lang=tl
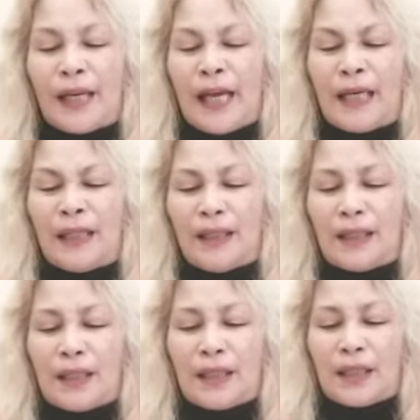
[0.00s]
ng
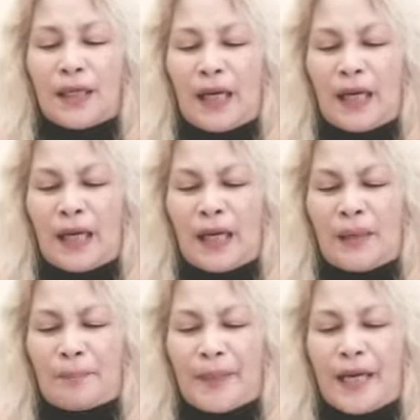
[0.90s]

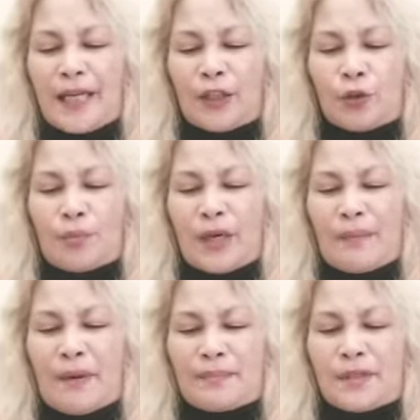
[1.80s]
uh, paganito
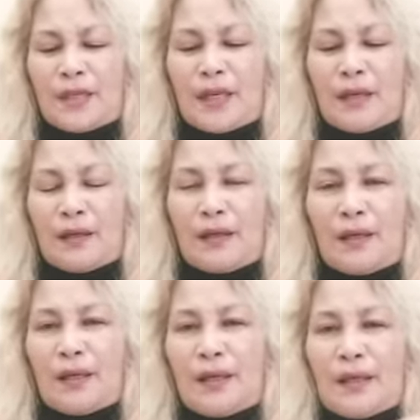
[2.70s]
mga mamsi.
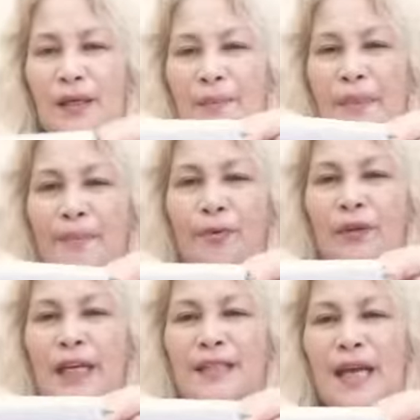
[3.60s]

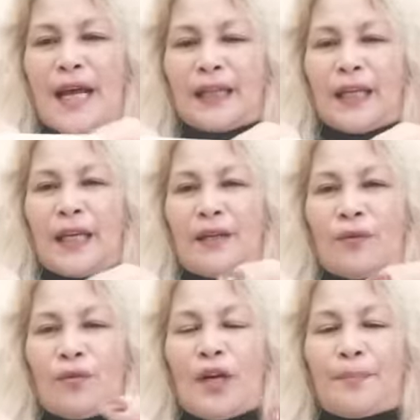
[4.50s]
Papunta sa atin,
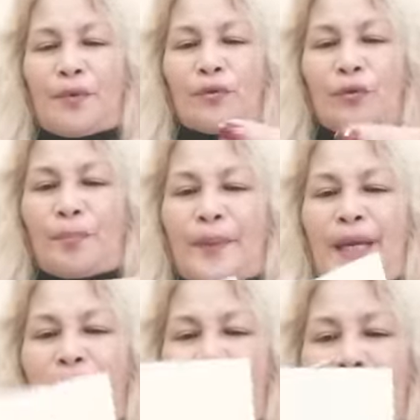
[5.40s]
una pong
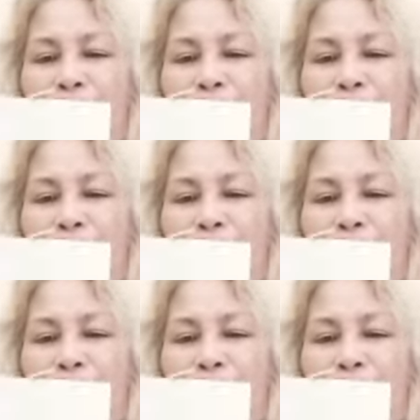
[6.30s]
tupi